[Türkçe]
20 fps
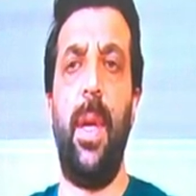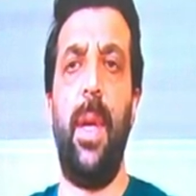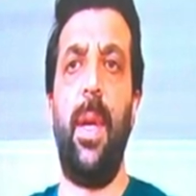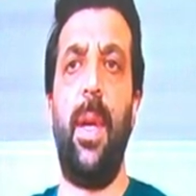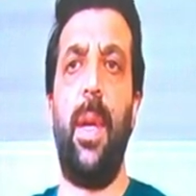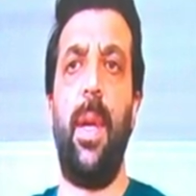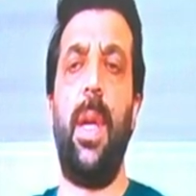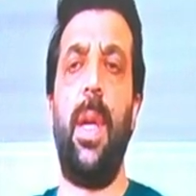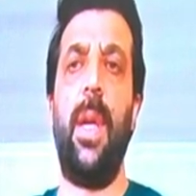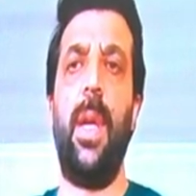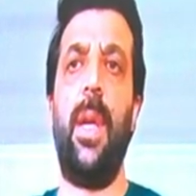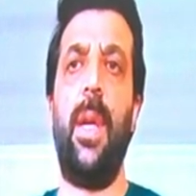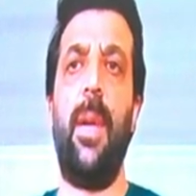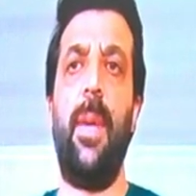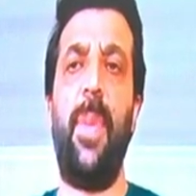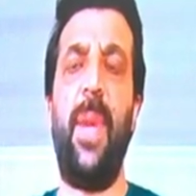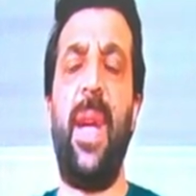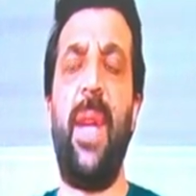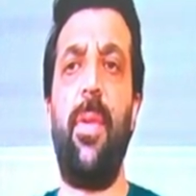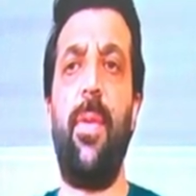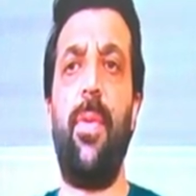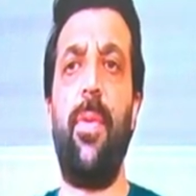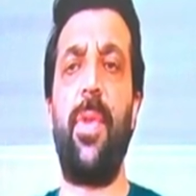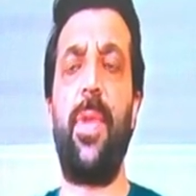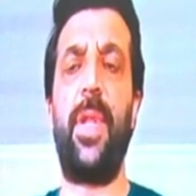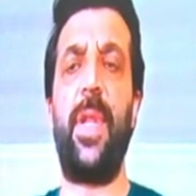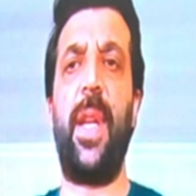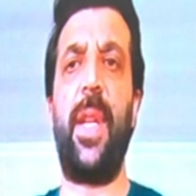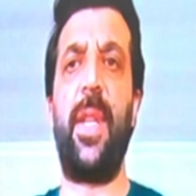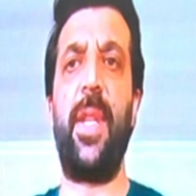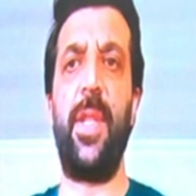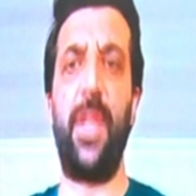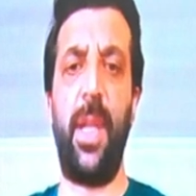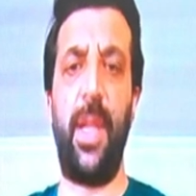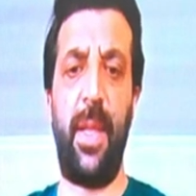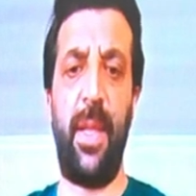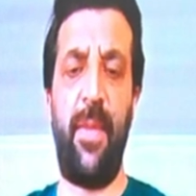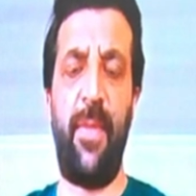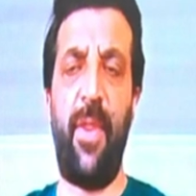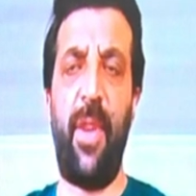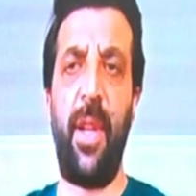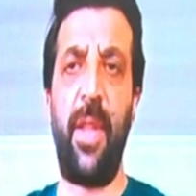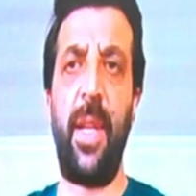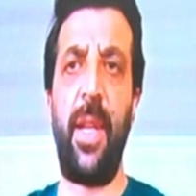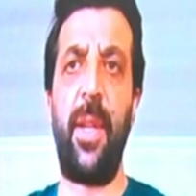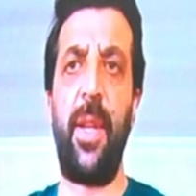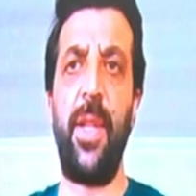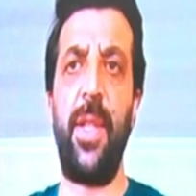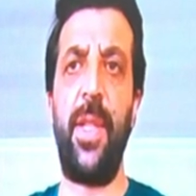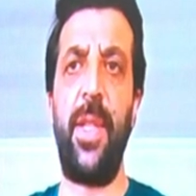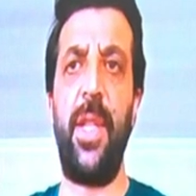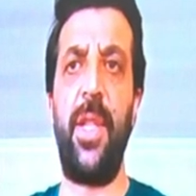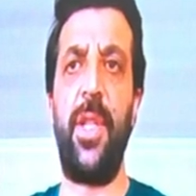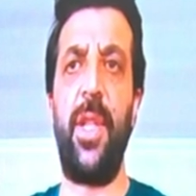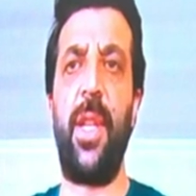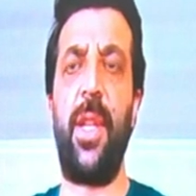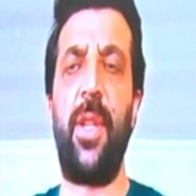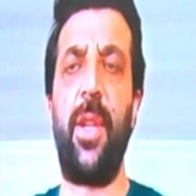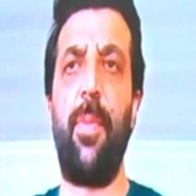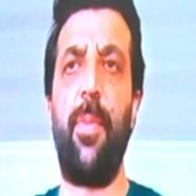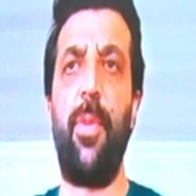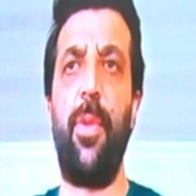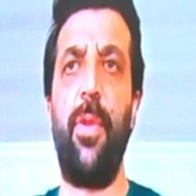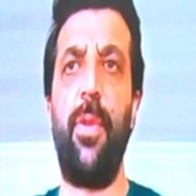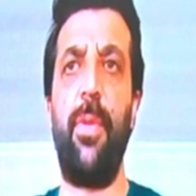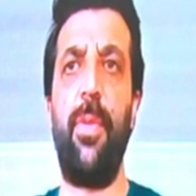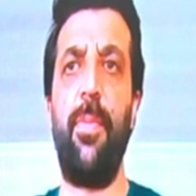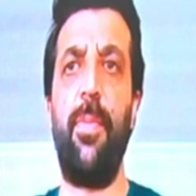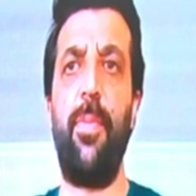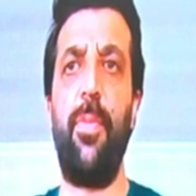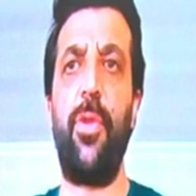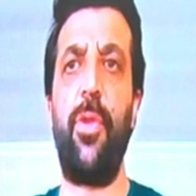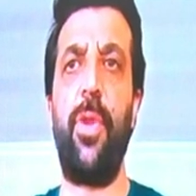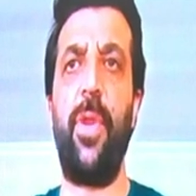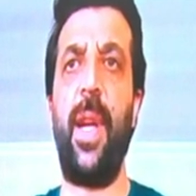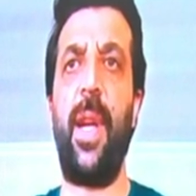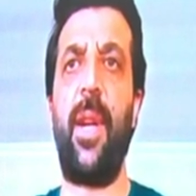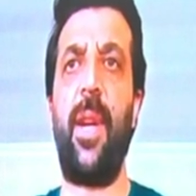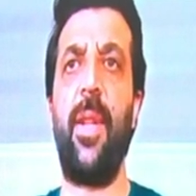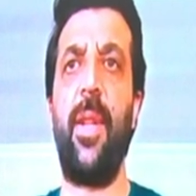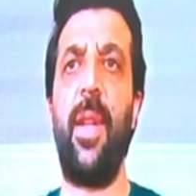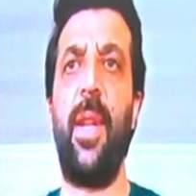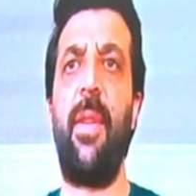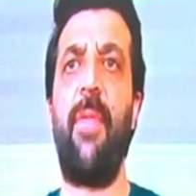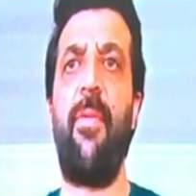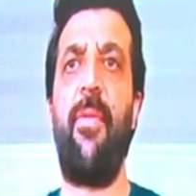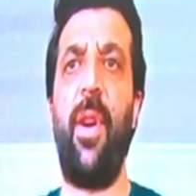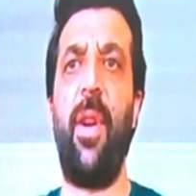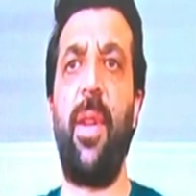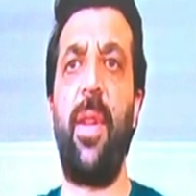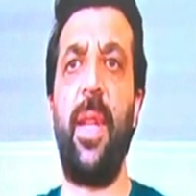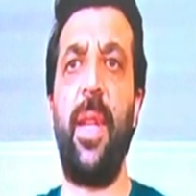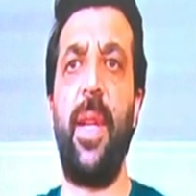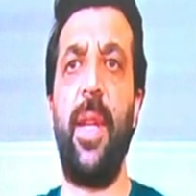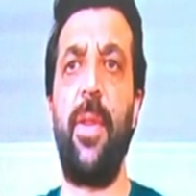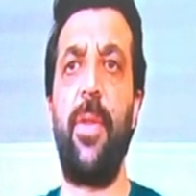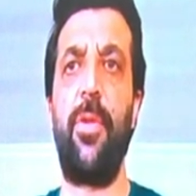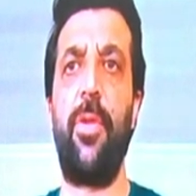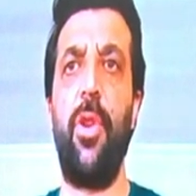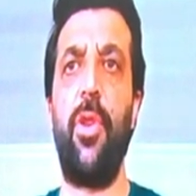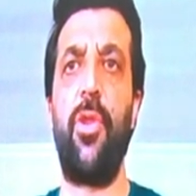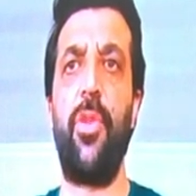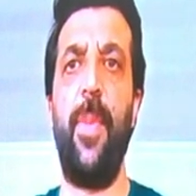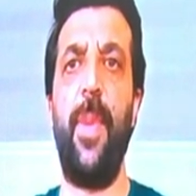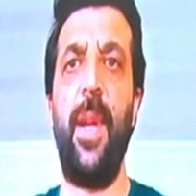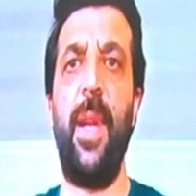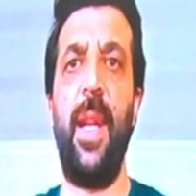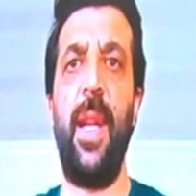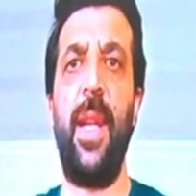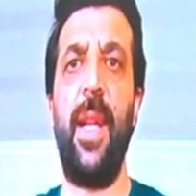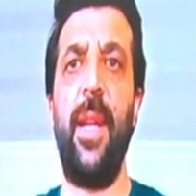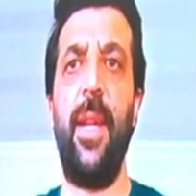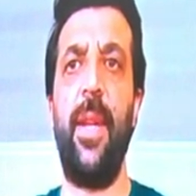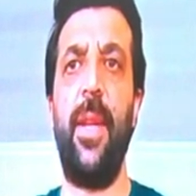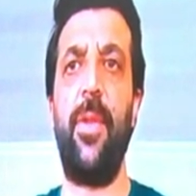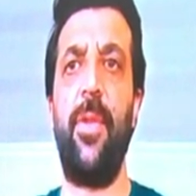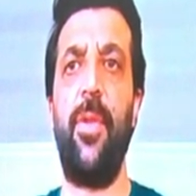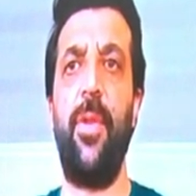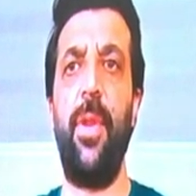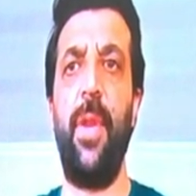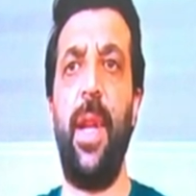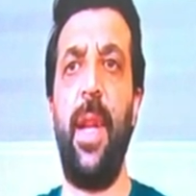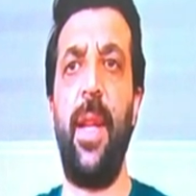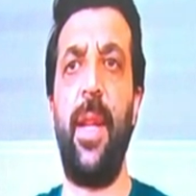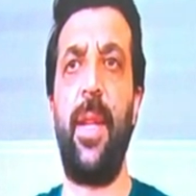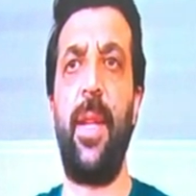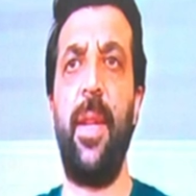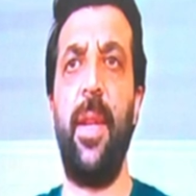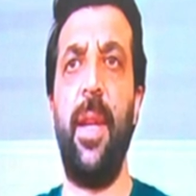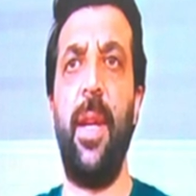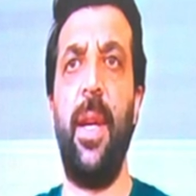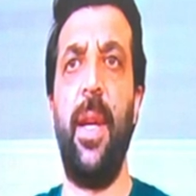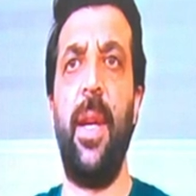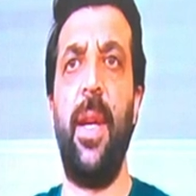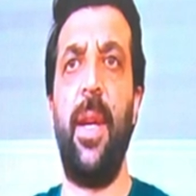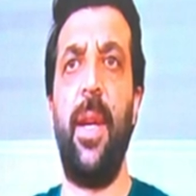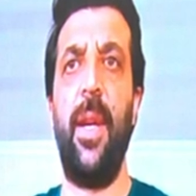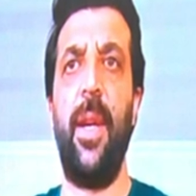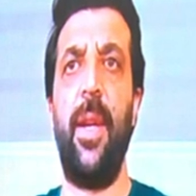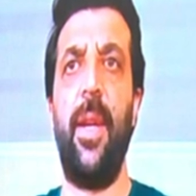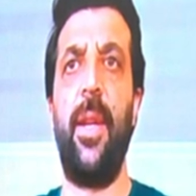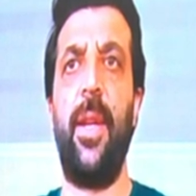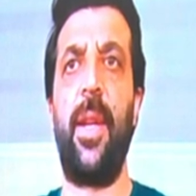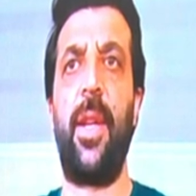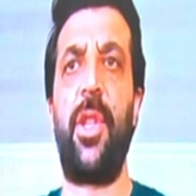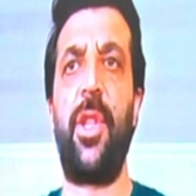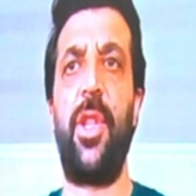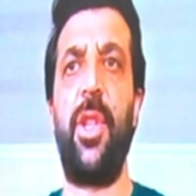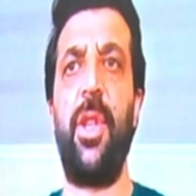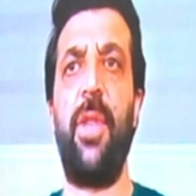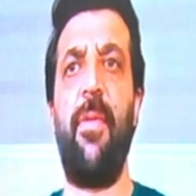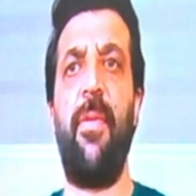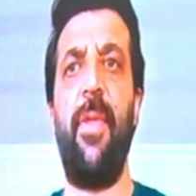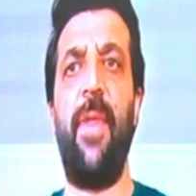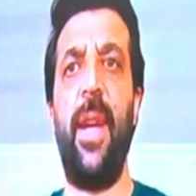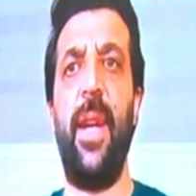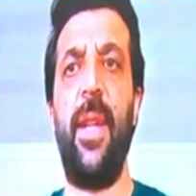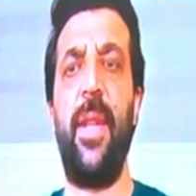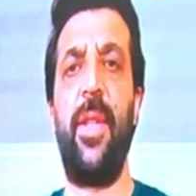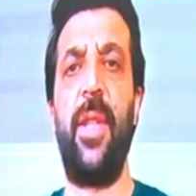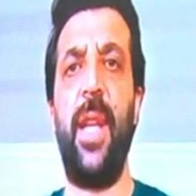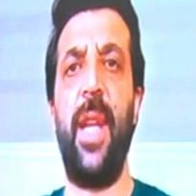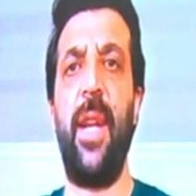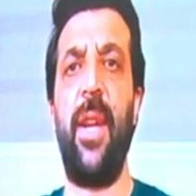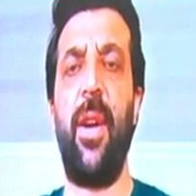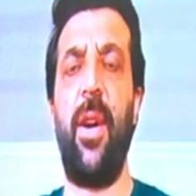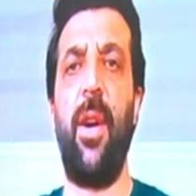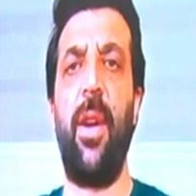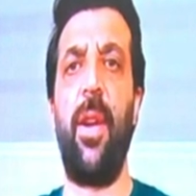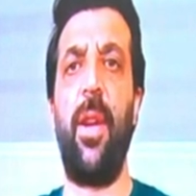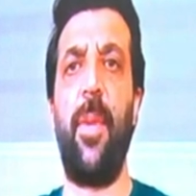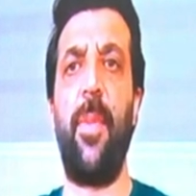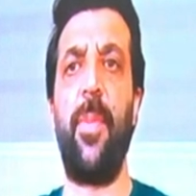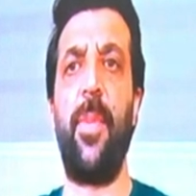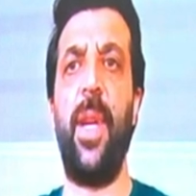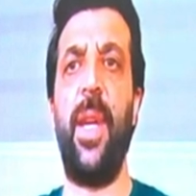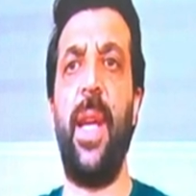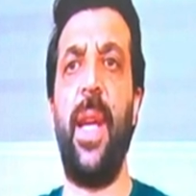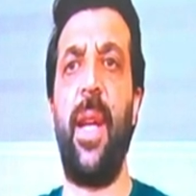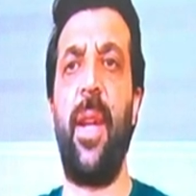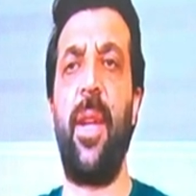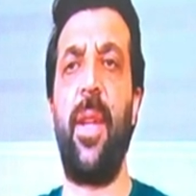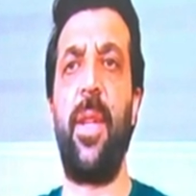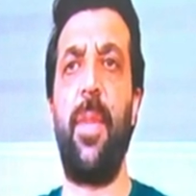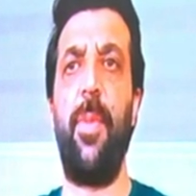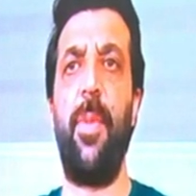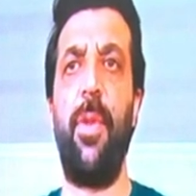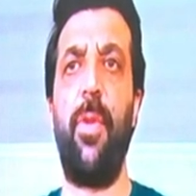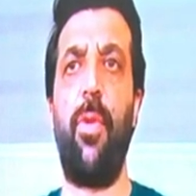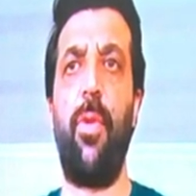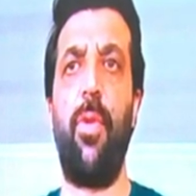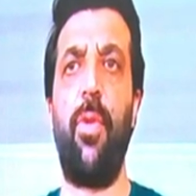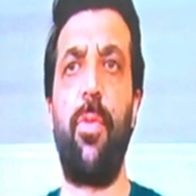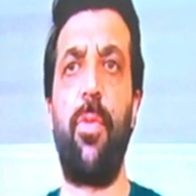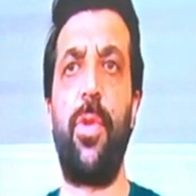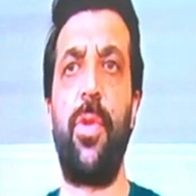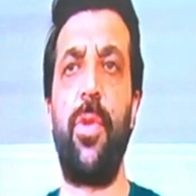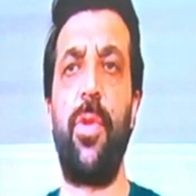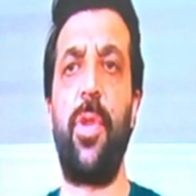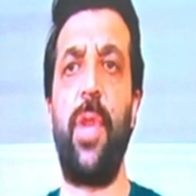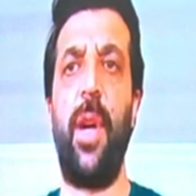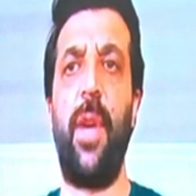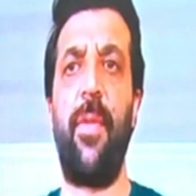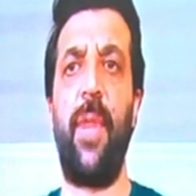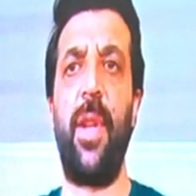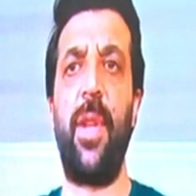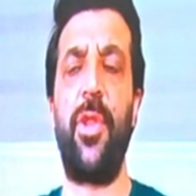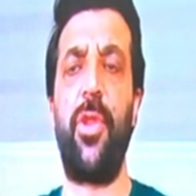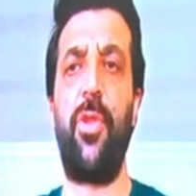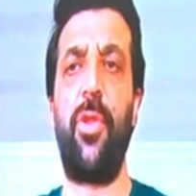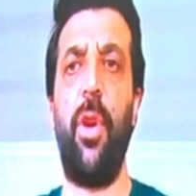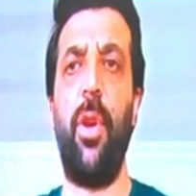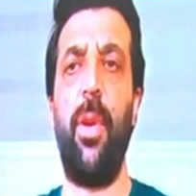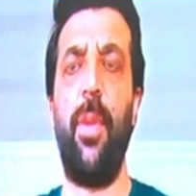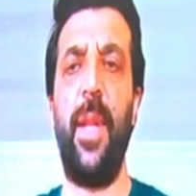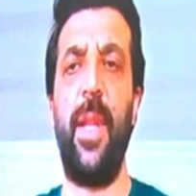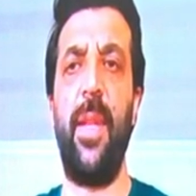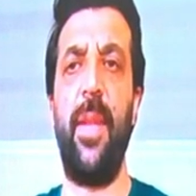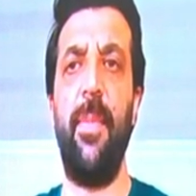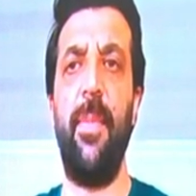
Ee, ben 18 yıldır Van'da gazetecilik yapıyorum. Bugüne kadar Van'da göçmenlere yönelik ırkçı veya diğer anlamda herhangi bir olumsuz davranış görmedim.